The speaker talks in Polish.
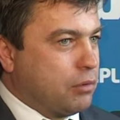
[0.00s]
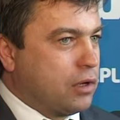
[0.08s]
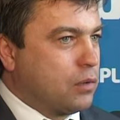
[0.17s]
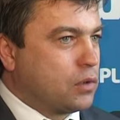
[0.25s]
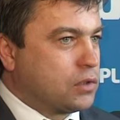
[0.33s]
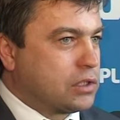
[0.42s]

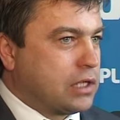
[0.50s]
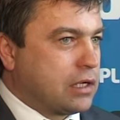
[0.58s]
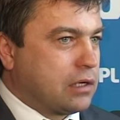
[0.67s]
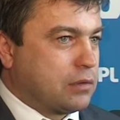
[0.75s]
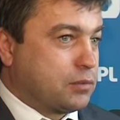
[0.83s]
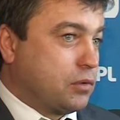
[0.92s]
Po Euro
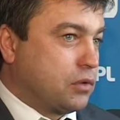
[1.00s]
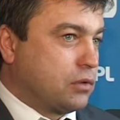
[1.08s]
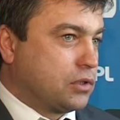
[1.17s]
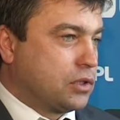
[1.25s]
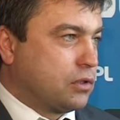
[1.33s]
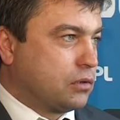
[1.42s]
zostanie nam
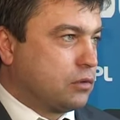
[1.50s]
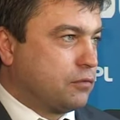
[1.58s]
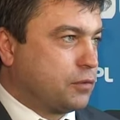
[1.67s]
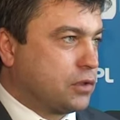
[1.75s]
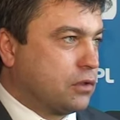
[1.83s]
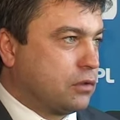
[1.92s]
sporo
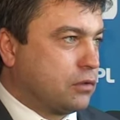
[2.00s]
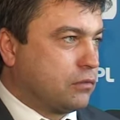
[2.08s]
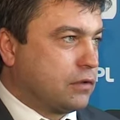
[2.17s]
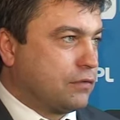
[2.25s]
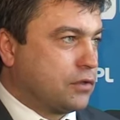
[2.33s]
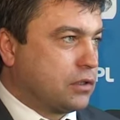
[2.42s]
środków
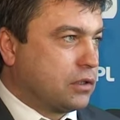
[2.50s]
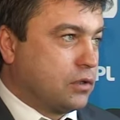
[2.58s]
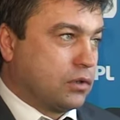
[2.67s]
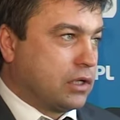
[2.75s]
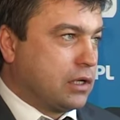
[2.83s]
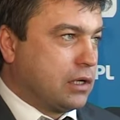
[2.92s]

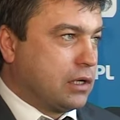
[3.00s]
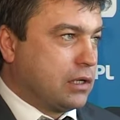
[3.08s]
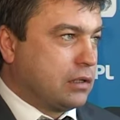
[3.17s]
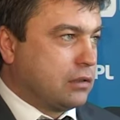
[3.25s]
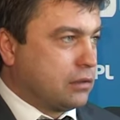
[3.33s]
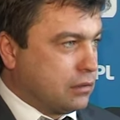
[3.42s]
przygotowawczych,
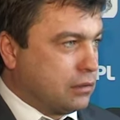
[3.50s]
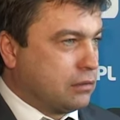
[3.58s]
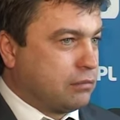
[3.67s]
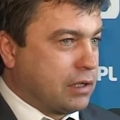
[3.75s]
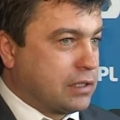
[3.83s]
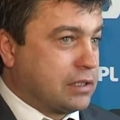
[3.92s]
hotele,
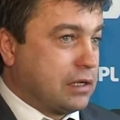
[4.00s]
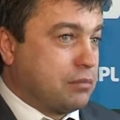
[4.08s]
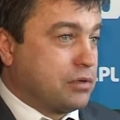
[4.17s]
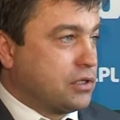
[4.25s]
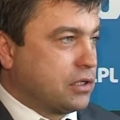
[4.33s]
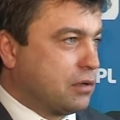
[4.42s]
e,
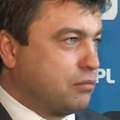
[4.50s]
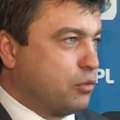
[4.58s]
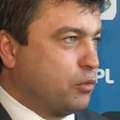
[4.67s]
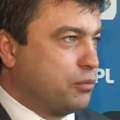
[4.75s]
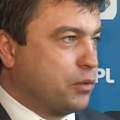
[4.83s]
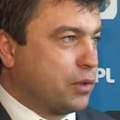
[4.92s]
baza, będzie ten
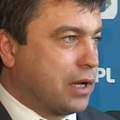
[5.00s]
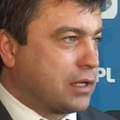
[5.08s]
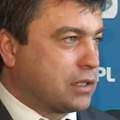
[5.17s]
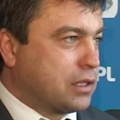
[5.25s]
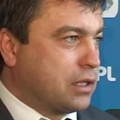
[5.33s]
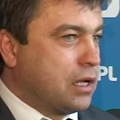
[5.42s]
boom
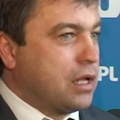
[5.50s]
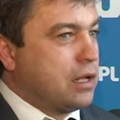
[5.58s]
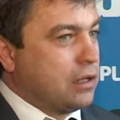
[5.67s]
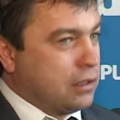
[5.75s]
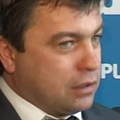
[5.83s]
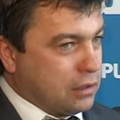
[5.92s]
piłkarski
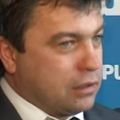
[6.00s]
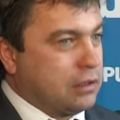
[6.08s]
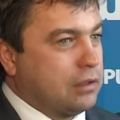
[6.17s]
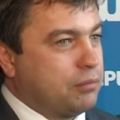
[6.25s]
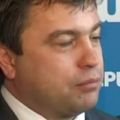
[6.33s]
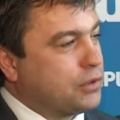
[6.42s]

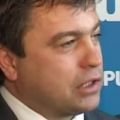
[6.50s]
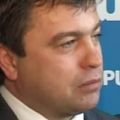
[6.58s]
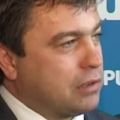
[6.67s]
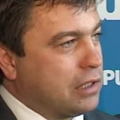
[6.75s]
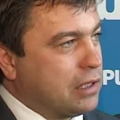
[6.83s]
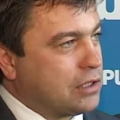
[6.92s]
i
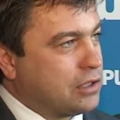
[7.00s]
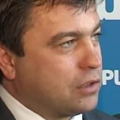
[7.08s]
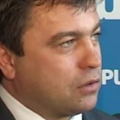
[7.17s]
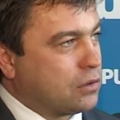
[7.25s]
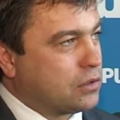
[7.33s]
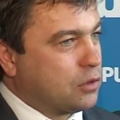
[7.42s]
trzeba dalszy
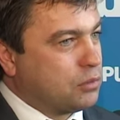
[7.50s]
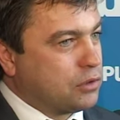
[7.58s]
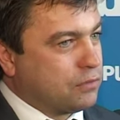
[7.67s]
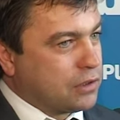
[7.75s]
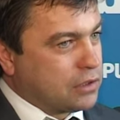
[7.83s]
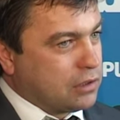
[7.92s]
krok
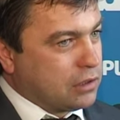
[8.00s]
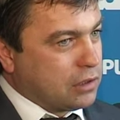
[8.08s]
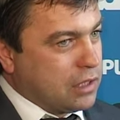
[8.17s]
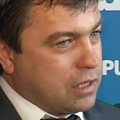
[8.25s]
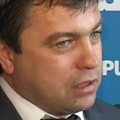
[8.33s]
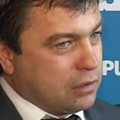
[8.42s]
zrobić
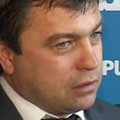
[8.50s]
właśnie